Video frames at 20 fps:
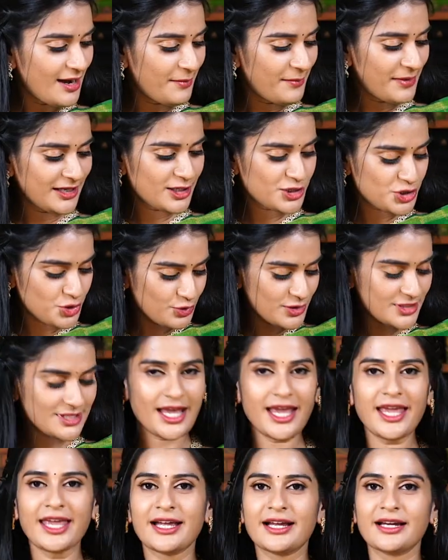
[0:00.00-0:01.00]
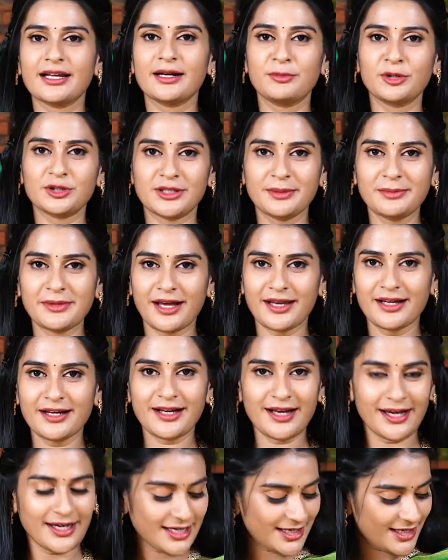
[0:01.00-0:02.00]
మనకి చూస్తే ఇక్కడ మొత్తం
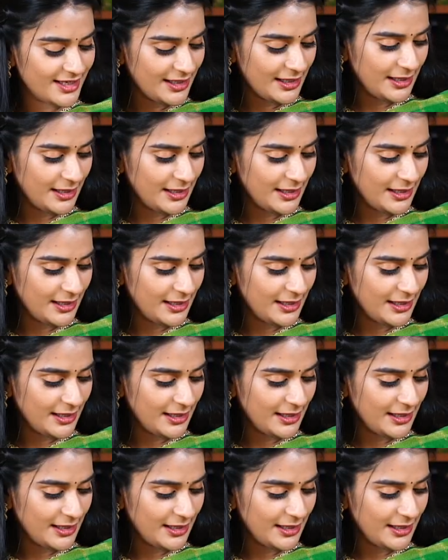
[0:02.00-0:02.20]
కలంకారీ